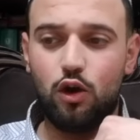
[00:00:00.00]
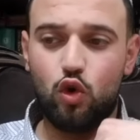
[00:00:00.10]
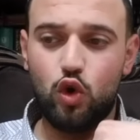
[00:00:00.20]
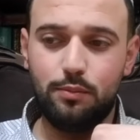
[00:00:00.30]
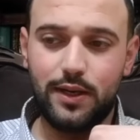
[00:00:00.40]

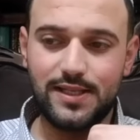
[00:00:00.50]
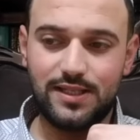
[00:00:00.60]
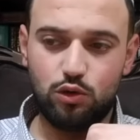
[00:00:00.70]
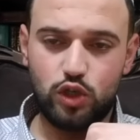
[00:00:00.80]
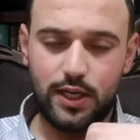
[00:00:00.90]
كل من
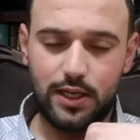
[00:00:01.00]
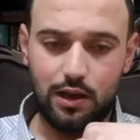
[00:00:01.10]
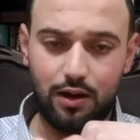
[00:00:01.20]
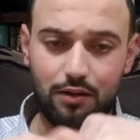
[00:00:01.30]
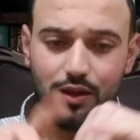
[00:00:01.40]
الزوجين
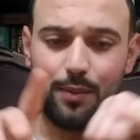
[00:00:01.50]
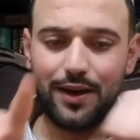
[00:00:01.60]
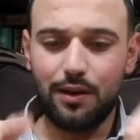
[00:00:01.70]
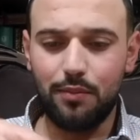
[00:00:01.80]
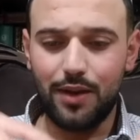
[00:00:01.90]
للآخر طبعا
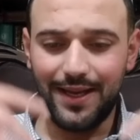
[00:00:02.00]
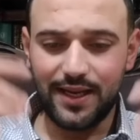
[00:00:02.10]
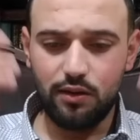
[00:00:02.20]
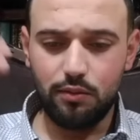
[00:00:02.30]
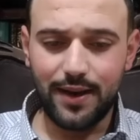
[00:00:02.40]
لما
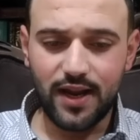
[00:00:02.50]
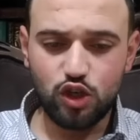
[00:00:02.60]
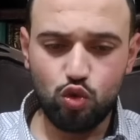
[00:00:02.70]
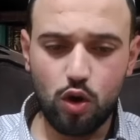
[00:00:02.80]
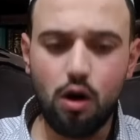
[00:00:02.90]
نحكي
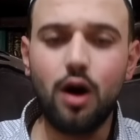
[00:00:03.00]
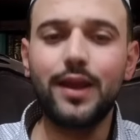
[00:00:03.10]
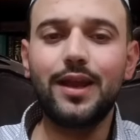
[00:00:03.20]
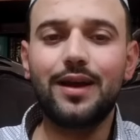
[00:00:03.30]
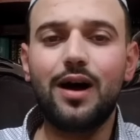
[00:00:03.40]
منهج
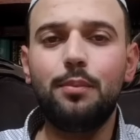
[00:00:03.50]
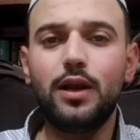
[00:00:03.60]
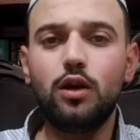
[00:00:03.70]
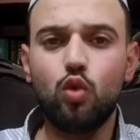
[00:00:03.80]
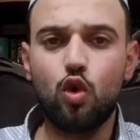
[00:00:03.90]
وقائي
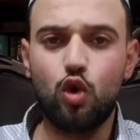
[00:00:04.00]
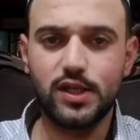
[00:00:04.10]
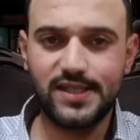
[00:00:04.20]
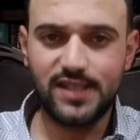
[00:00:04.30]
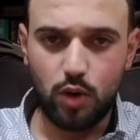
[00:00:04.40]
قبل وقوع
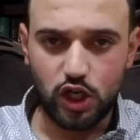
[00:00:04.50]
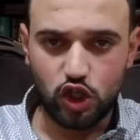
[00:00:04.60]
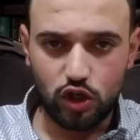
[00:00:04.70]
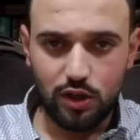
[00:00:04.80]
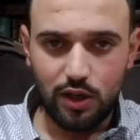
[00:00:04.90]

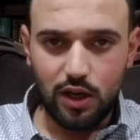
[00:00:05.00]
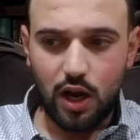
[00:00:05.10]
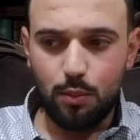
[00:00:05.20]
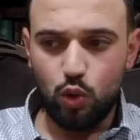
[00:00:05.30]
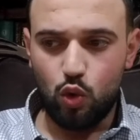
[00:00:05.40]
الزواج
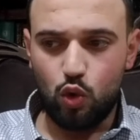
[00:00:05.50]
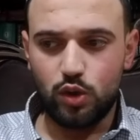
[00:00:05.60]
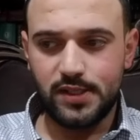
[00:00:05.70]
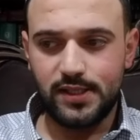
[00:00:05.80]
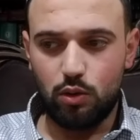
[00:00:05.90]
قبل وقوع
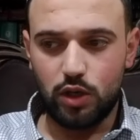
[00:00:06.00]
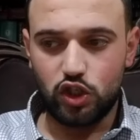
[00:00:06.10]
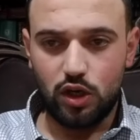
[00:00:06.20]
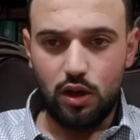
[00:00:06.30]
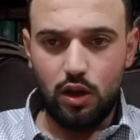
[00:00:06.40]
الزواج